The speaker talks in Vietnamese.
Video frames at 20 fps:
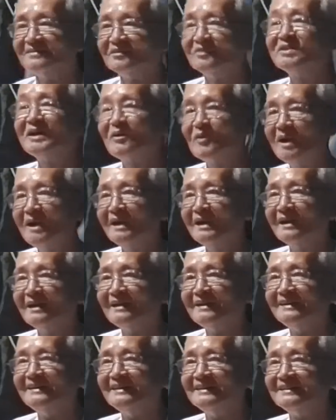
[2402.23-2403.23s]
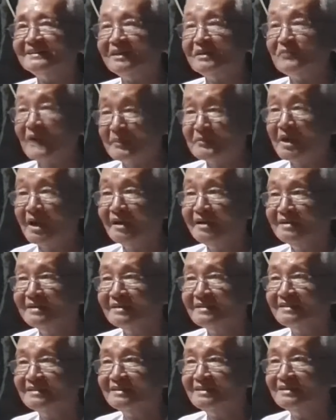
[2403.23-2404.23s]
nó thái quá là phạm giới
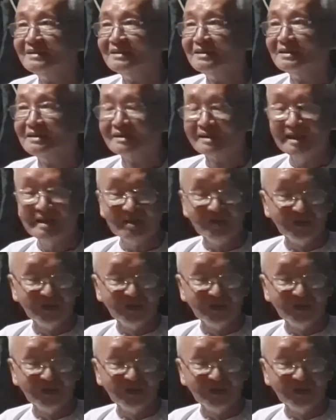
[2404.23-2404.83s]
cái